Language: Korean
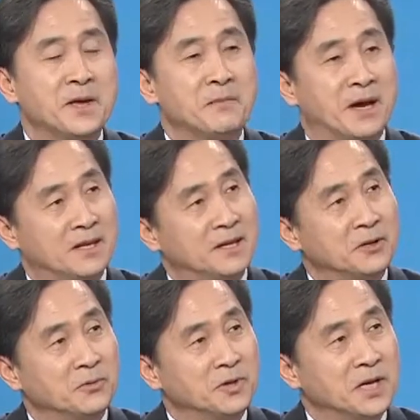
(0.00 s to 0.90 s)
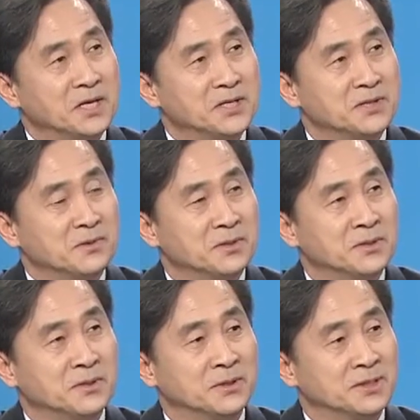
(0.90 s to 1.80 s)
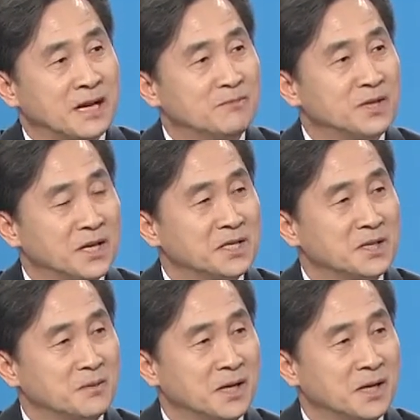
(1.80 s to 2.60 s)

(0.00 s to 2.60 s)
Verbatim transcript: 만약에 이번에 핵실험 그 3차 핵실험을